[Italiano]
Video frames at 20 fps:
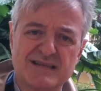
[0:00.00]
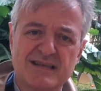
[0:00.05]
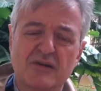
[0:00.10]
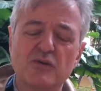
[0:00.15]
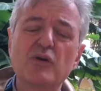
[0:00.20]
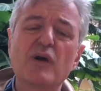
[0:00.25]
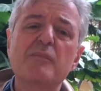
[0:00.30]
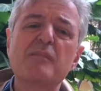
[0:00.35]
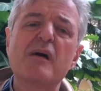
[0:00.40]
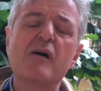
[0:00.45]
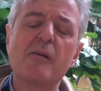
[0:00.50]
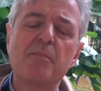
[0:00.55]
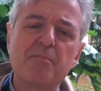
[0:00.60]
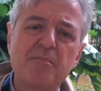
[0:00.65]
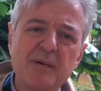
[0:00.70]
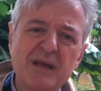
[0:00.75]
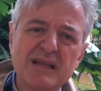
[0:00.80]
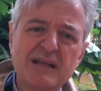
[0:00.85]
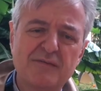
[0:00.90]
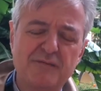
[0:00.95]
Noi abbiamo
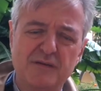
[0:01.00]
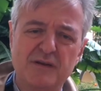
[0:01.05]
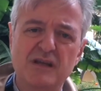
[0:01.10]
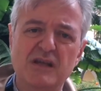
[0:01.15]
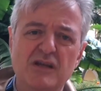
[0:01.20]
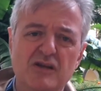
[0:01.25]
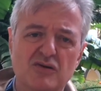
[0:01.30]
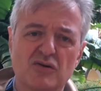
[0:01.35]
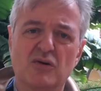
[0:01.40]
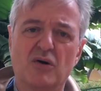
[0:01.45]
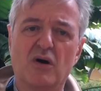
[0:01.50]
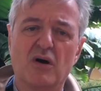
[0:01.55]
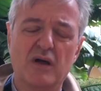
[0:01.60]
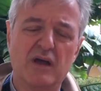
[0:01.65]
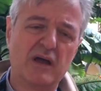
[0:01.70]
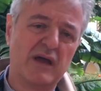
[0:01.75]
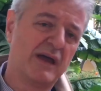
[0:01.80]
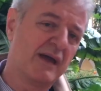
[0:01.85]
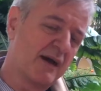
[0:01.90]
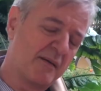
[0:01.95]
appena finito
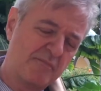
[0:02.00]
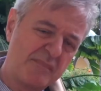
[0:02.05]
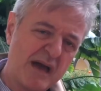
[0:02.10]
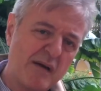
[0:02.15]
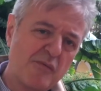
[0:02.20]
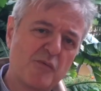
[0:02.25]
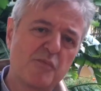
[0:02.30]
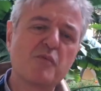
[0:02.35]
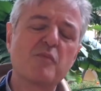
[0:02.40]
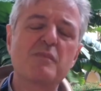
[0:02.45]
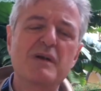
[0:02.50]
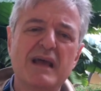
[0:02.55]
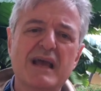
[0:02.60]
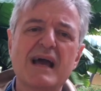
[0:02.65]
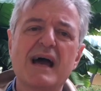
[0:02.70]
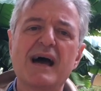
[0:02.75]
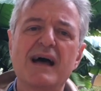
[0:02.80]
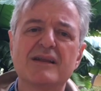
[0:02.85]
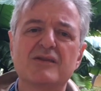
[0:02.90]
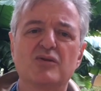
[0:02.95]
e abbiamo
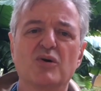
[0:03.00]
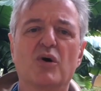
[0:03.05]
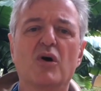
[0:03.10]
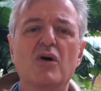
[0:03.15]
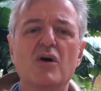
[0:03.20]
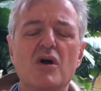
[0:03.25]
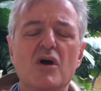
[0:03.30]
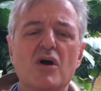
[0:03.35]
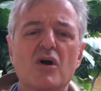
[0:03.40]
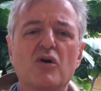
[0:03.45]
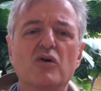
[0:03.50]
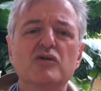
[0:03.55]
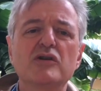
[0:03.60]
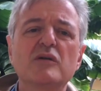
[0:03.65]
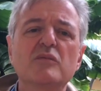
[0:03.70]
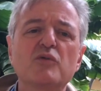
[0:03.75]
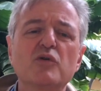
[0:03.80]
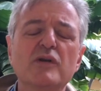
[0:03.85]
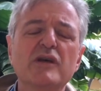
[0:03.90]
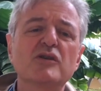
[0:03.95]
pubblicato con il
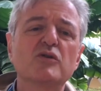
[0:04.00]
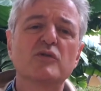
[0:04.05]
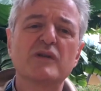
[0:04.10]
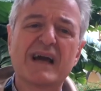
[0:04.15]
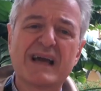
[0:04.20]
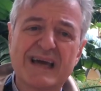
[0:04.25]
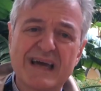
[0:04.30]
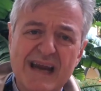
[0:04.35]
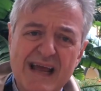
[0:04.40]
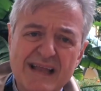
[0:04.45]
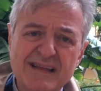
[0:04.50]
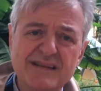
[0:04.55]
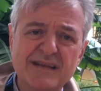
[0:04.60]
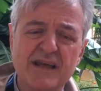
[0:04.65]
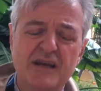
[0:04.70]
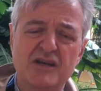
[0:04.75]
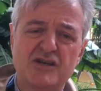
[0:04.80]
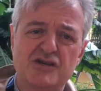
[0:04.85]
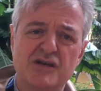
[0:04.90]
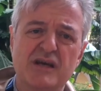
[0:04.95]
Mulino una grande
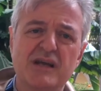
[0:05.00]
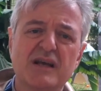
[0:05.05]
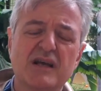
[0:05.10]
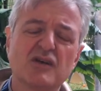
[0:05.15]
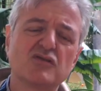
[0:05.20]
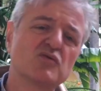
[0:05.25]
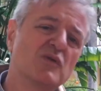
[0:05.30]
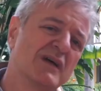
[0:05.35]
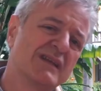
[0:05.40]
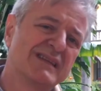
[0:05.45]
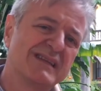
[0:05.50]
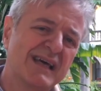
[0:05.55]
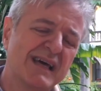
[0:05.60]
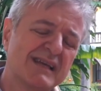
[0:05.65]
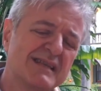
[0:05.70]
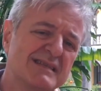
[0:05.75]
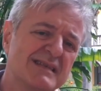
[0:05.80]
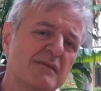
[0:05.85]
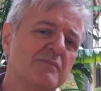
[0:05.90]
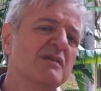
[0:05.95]
ricerca sulla
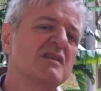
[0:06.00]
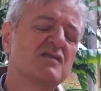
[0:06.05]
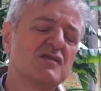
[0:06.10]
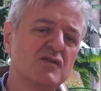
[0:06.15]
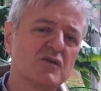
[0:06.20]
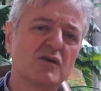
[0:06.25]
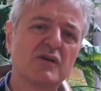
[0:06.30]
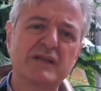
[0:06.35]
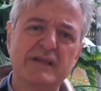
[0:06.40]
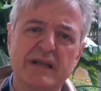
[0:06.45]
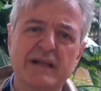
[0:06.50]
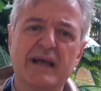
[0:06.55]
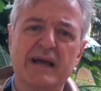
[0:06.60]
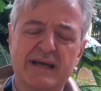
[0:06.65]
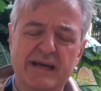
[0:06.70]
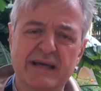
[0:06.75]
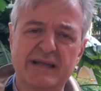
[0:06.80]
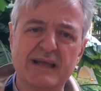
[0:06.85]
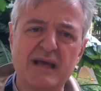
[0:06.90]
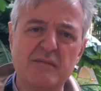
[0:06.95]
terza missione degli
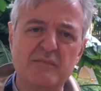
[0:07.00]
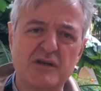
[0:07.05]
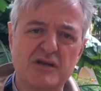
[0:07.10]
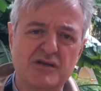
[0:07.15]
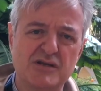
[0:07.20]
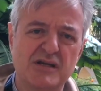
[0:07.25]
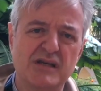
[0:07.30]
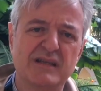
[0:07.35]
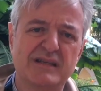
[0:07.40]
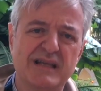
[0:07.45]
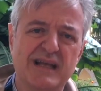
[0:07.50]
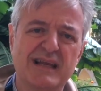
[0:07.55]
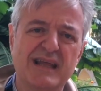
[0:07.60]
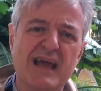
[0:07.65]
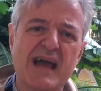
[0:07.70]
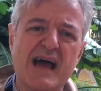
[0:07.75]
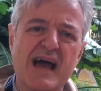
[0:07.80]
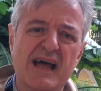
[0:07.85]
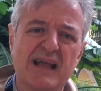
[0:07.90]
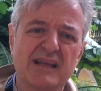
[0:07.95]
accademici
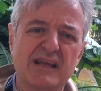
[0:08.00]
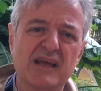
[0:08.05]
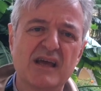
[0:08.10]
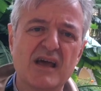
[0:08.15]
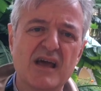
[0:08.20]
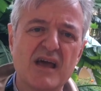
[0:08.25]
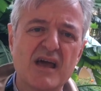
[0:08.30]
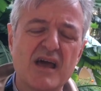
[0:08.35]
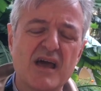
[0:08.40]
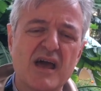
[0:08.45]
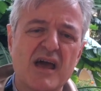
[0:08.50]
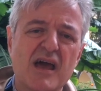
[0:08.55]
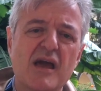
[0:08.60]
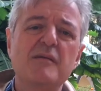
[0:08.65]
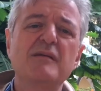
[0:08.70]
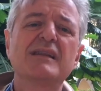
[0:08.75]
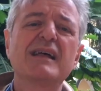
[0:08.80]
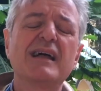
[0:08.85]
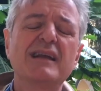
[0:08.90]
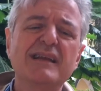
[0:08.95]
italiani e mi
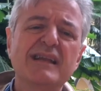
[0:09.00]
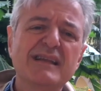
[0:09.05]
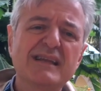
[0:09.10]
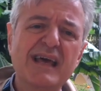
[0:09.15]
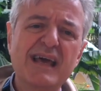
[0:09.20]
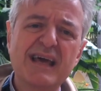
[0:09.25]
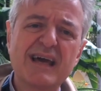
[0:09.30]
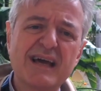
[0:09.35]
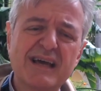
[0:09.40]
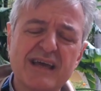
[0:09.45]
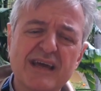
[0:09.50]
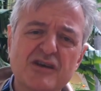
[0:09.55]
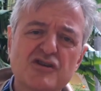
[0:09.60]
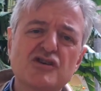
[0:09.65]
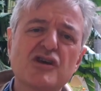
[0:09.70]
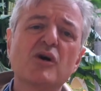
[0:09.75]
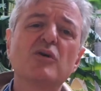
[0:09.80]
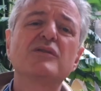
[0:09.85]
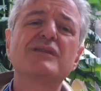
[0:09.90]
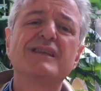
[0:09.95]
dà l'idea che c'è
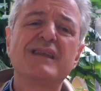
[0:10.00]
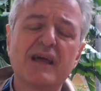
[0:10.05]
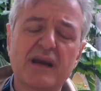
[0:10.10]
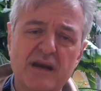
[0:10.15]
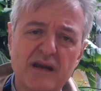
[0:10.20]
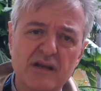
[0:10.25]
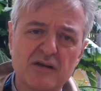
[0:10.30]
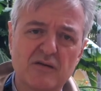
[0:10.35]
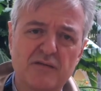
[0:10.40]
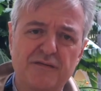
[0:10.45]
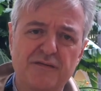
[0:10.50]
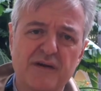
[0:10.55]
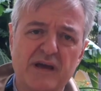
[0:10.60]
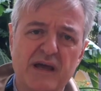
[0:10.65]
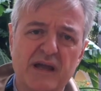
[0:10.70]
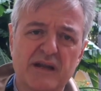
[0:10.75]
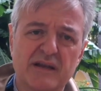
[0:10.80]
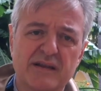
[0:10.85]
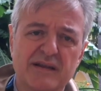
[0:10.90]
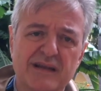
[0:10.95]
un terreno
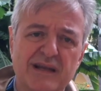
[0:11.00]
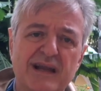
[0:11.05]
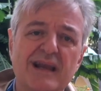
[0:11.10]
fertile.